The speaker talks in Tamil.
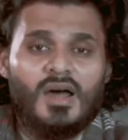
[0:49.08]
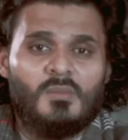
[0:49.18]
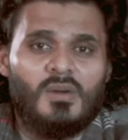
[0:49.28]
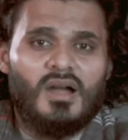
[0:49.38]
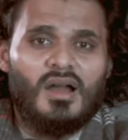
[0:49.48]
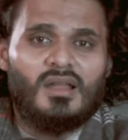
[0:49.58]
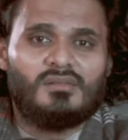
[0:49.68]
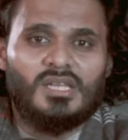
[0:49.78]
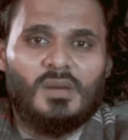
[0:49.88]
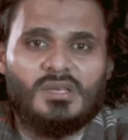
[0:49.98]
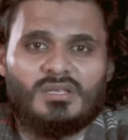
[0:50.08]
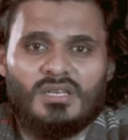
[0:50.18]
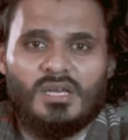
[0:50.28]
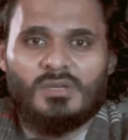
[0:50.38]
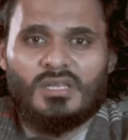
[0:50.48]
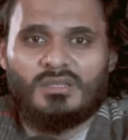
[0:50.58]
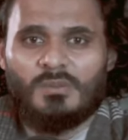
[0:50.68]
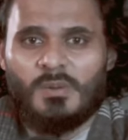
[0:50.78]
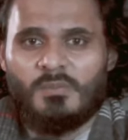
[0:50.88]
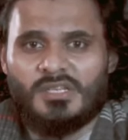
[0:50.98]
ஆரம்ப காலத்தில் அபிசினிய மதத்தை
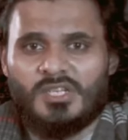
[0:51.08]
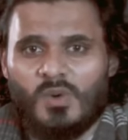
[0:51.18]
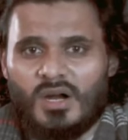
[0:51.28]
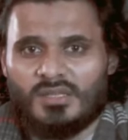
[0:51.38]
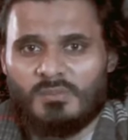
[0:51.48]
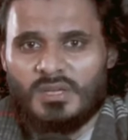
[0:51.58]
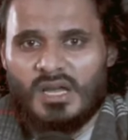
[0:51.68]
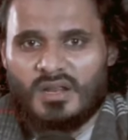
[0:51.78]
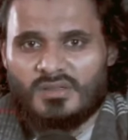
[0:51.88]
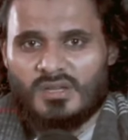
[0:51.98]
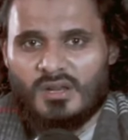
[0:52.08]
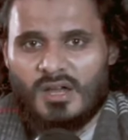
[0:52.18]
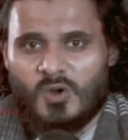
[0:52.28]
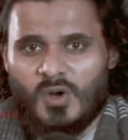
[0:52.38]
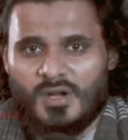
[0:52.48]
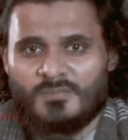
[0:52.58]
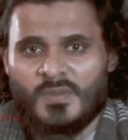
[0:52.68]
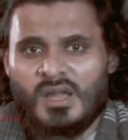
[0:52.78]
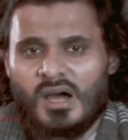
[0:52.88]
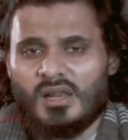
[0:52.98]
பின்பற்றி வாழ்ந்த பிலால் ரதி அல்லாஹுடன்
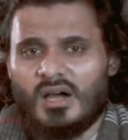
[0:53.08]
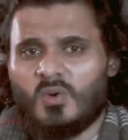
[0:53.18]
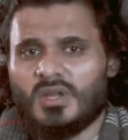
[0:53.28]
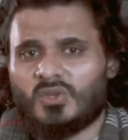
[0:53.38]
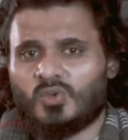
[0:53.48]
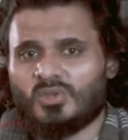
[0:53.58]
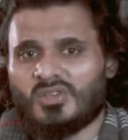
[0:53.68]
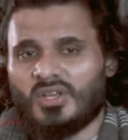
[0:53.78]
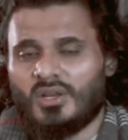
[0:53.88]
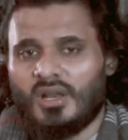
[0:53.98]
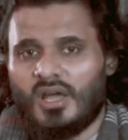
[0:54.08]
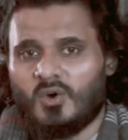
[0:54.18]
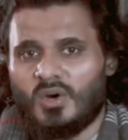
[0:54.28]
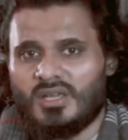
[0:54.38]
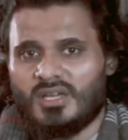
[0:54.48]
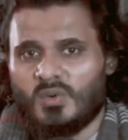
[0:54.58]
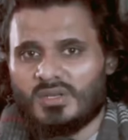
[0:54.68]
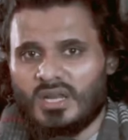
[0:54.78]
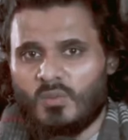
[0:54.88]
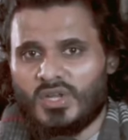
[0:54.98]
அல்லாஹுடைய தூத சல்லாஹு அலிஹி
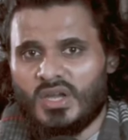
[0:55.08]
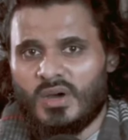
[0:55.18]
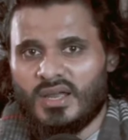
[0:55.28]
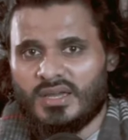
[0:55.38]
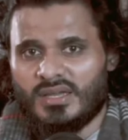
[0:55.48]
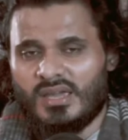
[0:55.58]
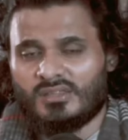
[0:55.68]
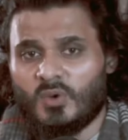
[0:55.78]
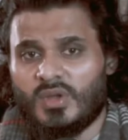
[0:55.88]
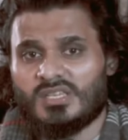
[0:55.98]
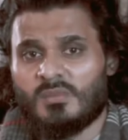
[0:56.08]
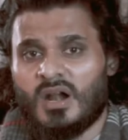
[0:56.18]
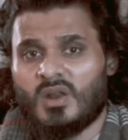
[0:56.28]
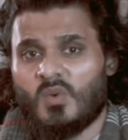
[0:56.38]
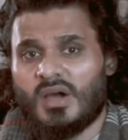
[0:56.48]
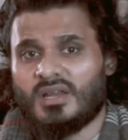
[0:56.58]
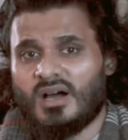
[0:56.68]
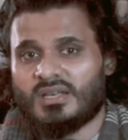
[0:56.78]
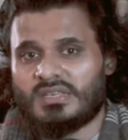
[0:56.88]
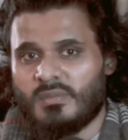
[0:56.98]
வசல்லமுடைய வருகையை தன்னுடைய எஜமானர்
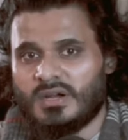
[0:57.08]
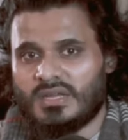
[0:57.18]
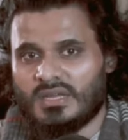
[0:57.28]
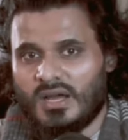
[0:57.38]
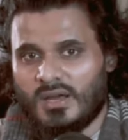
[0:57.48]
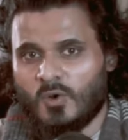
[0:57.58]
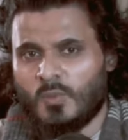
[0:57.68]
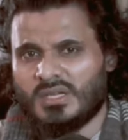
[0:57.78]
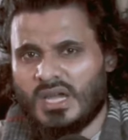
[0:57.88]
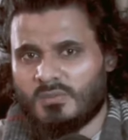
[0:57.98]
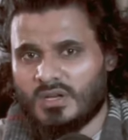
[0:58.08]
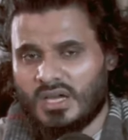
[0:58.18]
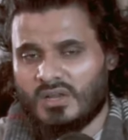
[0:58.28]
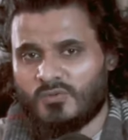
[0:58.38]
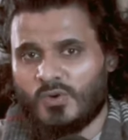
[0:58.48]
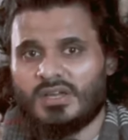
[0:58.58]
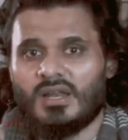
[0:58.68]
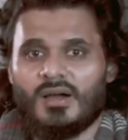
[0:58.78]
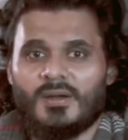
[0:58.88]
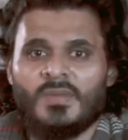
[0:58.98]
வாயிலாக செவிமடுக்கிறார்கள் உமையா இபின் கலஃப்
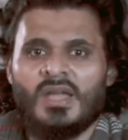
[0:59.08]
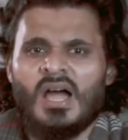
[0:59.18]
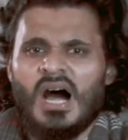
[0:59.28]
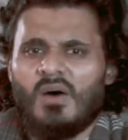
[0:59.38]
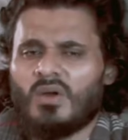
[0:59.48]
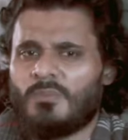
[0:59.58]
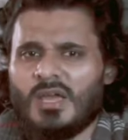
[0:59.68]
வாயிலாக அவர்